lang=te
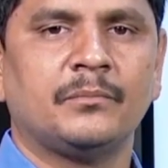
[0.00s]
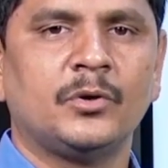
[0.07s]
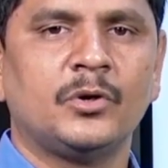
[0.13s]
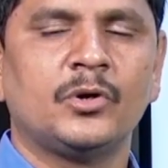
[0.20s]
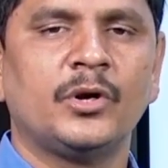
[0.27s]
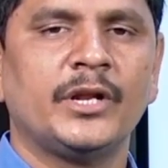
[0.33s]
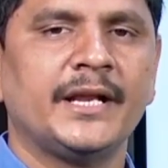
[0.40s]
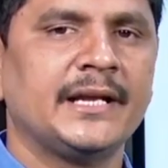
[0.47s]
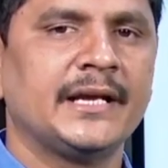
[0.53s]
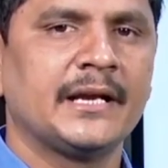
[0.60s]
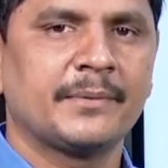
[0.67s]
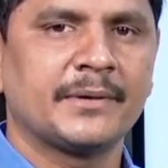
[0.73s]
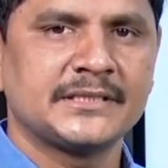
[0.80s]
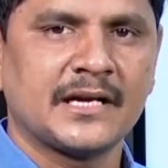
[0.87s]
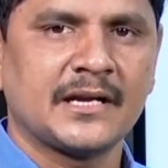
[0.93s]
మునుగోడు
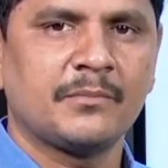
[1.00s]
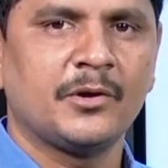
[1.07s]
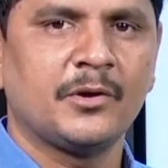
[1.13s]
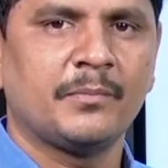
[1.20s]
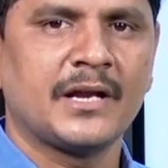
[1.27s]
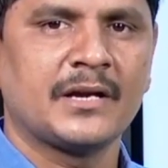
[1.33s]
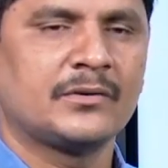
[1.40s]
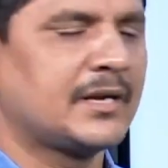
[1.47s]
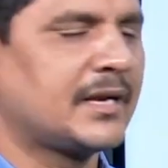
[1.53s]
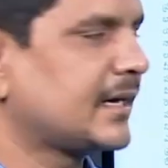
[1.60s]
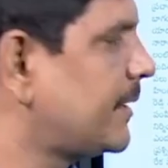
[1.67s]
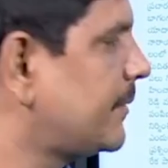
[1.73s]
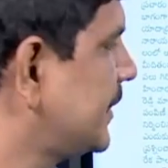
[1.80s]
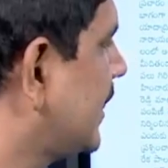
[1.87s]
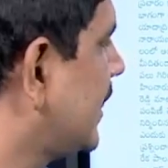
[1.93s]
ఎన్నికల ప్రచారంలో పాల్గొన్నారు కాబట్టి